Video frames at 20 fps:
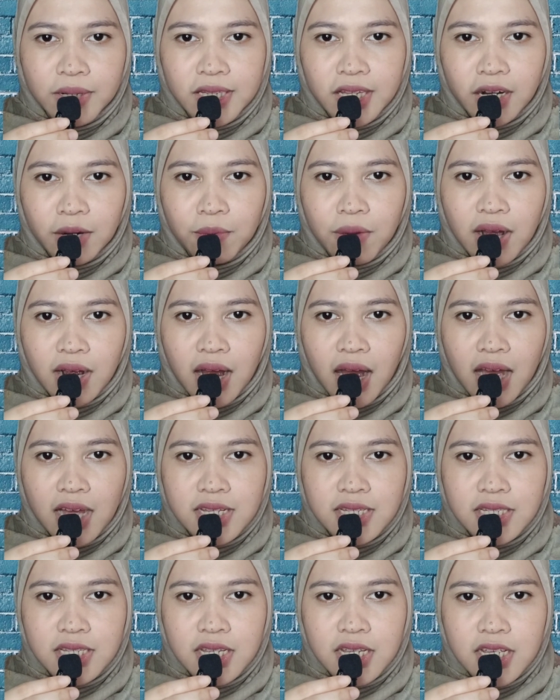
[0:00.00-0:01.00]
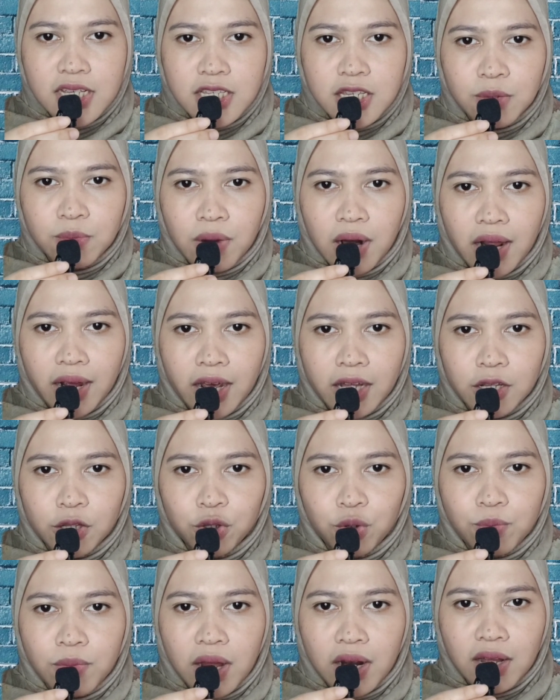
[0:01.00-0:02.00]
berterima kasih, si malaikat
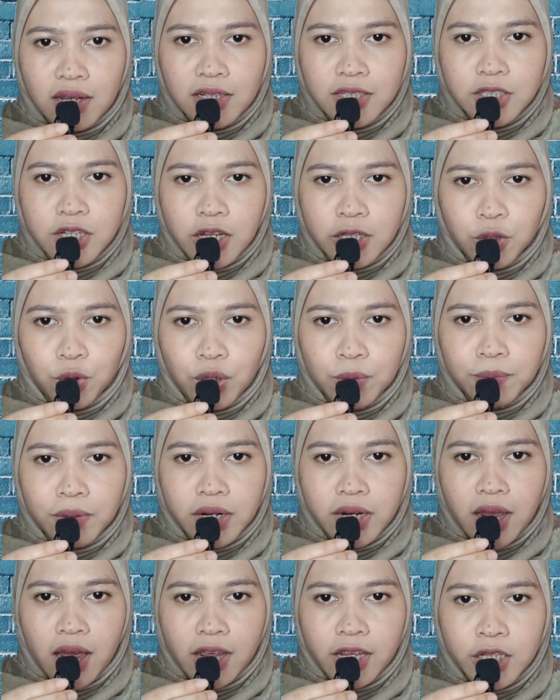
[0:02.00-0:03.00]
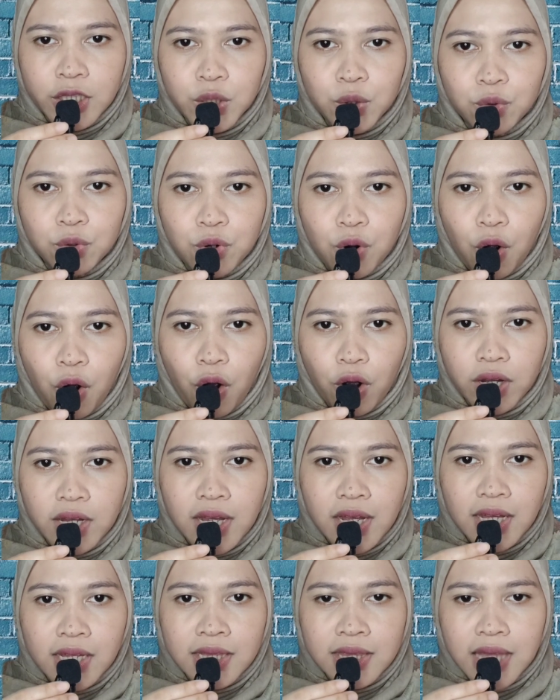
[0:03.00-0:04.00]
itu malah ngejatuhin pria itu dong.
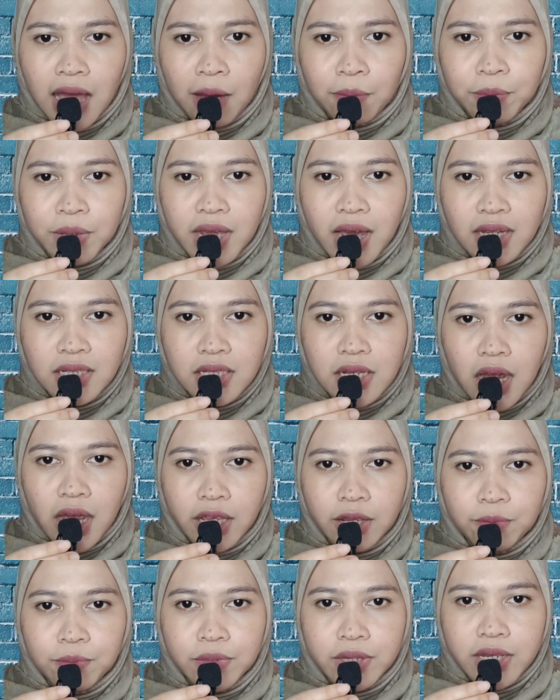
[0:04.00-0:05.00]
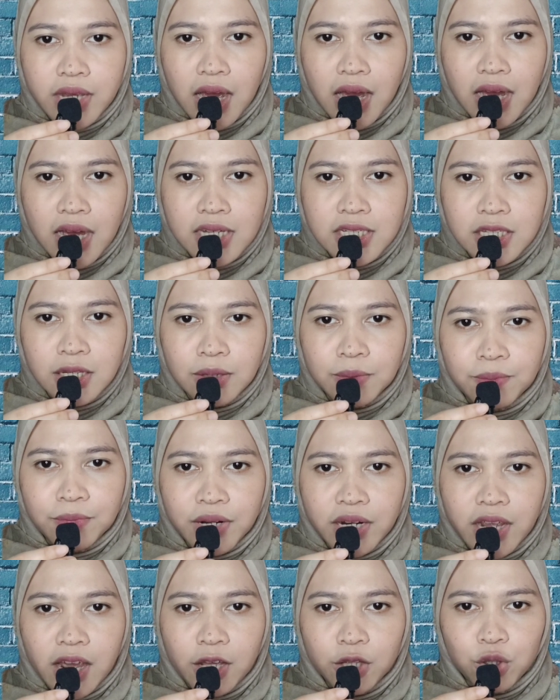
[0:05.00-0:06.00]
Tapi ajaibnya si
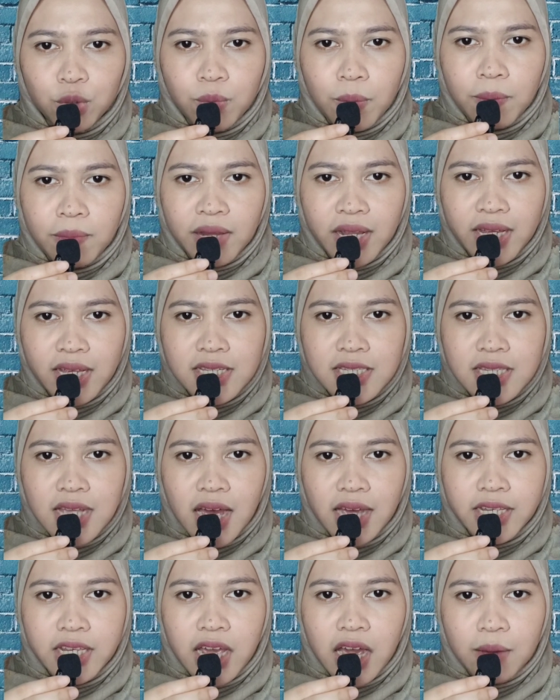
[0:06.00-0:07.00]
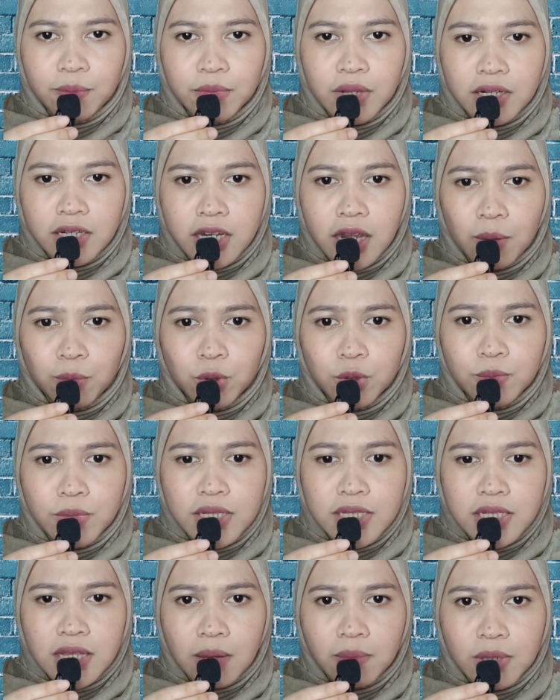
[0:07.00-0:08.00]
pria itu memiliki sayap dan dia pun
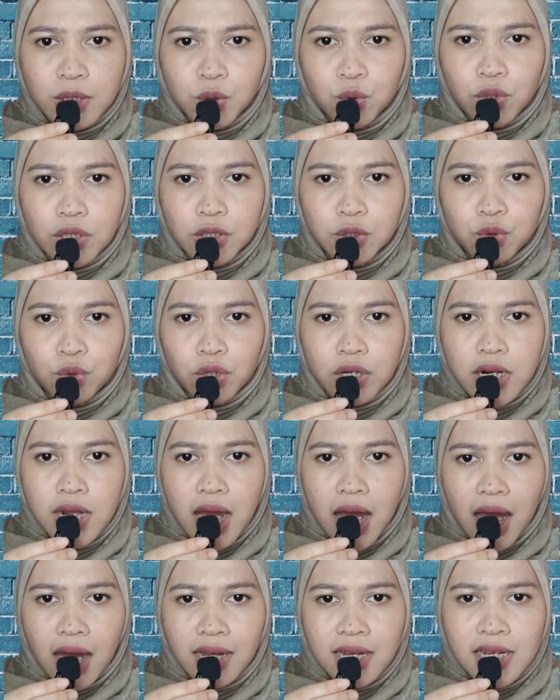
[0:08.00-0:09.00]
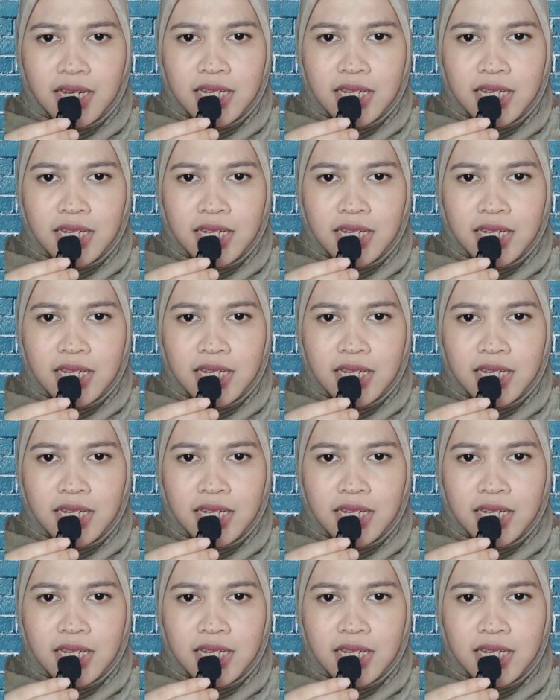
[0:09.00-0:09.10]
bisa masuk ke surga.